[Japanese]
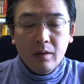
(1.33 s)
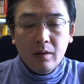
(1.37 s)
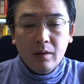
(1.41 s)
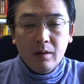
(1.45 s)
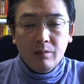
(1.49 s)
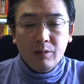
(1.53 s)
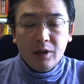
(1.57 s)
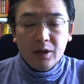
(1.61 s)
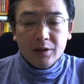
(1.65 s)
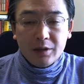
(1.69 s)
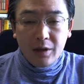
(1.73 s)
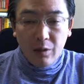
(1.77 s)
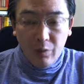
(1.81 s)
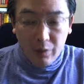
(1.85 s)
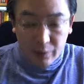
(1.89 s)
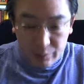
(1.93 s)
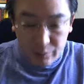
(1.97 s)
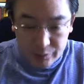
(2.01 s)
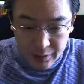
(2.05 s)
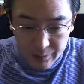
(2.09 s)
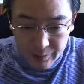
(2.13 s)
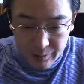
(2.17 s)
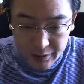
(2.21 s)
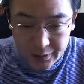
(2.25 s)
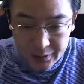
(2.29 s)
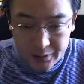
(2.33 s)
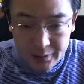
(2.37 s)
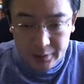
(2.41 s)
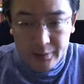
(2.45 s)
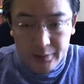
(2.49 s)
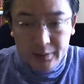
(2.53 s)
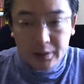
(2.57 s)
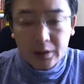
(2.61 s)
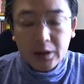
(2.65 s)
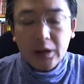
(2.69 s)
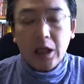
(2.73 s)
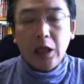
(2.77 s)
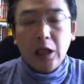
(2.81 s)
えー、皆さんおはようございま
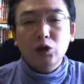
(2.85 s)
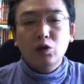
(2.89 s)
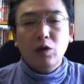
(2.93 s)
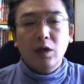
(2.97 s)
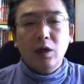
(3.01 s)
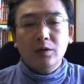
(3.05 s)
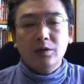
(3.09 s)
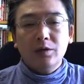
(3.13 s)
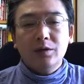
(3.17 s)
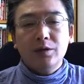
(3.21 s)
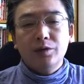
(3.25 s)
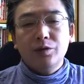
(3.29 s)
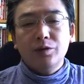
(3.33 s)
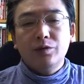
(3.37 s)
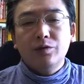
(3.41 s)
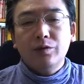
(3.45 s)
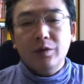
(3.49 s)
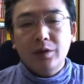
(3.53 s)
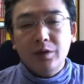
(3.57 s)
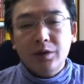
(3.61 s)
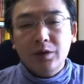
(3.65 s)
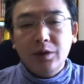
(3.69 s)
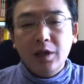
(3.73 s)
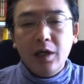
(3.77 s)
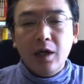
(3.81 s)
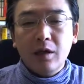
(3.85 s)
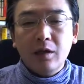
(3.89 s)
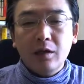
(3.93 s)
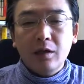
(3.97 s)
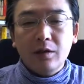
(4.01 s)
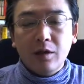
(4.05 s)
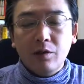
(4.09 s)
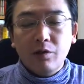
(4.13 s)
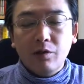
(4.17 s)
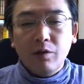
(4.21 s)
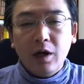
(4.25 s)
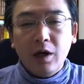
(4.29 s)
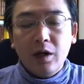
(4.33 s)
す。180日であ
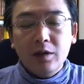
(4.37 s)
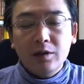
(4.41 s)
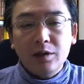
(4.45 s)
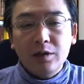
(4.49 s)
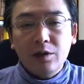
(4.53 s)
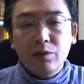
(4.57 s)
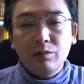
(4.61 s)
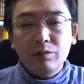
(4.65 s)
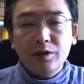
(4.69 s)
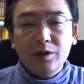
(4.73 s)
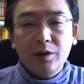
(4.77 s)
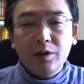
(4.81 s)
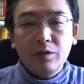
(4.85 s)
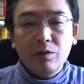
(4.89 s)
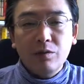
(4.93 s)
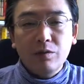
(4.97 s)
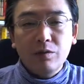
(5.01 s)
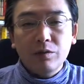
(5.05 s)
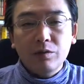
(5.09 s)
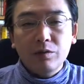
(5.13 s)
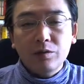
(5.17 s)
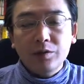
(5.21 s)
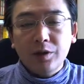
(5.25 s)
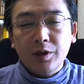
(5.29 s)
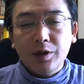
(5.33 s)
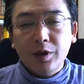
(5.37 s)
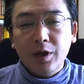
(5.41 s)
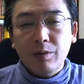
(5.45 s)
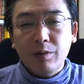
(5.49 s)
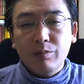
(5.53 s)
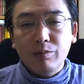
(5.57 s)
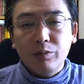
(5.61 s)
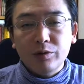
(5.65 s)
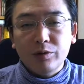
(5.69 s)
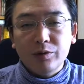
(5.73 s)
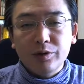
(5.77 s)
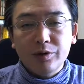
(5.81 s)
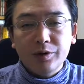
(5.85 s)
なたの会社お店の業績
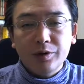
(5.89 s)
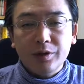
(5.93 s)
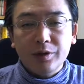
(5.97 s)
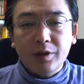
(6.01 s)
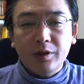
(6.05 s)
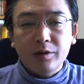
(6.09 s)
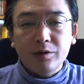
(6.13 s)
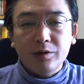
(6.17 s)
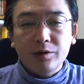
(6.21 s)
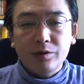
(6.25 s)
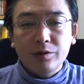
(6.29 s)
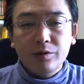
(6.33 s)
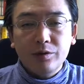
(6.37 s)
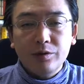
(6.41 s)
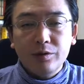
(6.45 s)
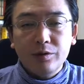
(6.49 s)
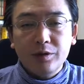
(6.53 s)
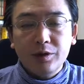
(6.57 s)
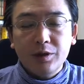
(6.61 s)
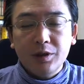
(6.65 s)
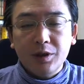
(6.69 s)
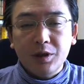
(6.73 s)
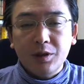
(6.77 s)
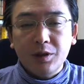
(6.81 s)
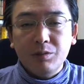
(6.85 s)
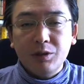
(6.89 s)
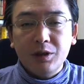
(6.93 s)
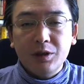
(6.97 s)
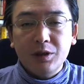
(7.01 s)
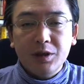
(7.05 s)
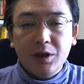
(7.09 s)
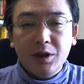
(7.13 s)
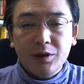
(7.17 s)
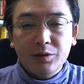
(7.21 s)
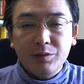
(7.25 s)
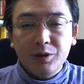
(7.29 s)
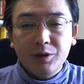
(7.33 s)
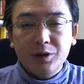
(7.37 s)
アップを実現する地域密
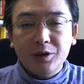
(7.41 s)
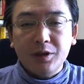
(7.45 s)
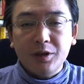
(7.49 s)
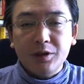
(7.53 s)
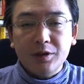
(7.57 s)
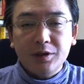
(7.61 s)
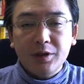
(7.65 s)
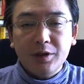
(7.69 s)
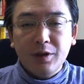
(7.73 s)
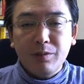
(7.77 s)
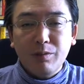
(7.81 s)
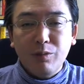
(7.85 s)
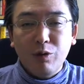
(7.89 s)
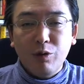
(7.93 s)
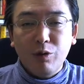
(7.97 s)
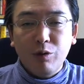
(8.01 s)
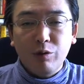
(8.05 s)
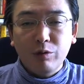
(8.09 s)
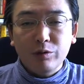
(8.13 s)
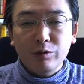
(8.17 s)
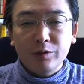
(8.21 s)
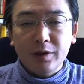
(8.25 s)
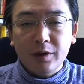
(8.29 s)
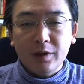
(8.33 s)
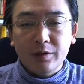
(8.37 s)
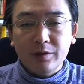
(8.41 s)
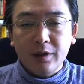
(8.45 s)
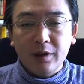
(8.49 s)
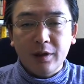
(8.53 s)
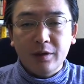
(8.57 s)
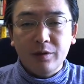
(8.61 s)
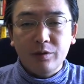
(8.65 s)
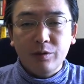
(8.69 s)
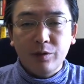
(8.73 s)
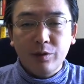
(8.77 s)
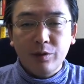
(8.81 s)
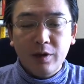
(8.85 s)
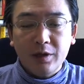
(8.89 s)
着ビジネス専門
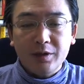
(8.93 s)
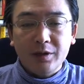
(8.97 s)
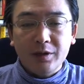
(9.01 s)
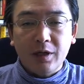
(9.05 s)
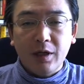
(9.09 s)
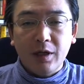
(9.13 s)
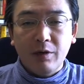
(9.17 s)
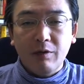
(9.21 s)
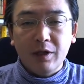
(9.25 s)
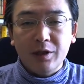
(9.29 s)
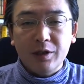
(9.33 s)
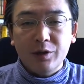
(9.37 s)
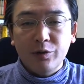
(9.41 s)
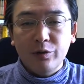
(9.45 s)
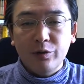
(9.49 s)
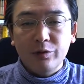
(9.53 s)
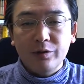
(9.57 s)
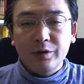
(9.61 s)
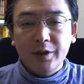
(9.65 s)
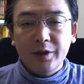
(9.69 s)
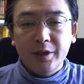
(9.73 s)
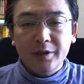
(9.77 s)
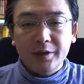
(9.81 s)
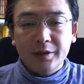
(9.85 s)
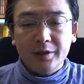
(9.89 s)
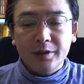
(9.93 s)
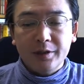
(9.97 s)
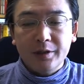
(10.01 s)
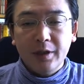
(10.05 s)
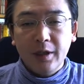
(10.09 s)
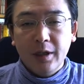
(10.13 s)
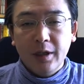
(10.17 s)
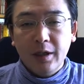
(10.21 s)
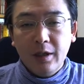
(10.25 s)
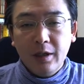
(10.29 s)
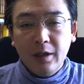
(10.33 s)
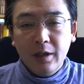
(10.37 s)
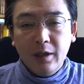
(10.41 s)
コンサルタントの長谷川博之です。
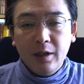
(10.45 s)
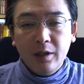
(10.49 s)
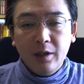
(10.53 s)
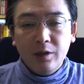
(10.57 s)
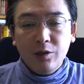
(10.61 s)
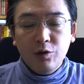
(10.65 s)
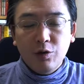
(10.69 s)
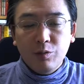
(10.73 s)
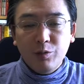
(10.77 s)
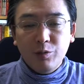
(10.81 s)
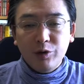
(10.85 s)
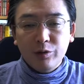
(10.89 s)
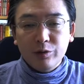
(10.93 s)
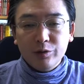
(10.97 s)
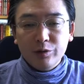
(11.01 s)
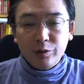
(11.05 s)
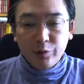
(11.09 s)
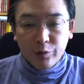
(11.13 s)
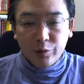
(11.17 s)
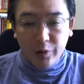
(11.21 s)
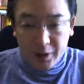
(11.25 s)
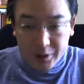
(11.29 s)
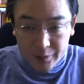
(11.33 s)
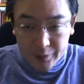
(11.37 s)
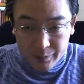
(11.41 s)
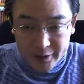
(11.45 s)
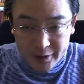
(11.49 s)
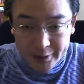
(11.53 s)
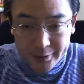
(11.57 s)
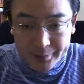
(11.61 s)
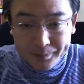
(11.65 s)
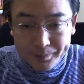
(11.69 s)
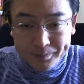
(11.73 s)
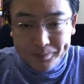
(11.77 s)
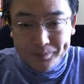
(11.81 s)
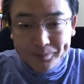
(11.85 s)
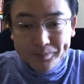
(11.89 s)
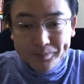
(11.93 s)
今日もよろしくお願いします。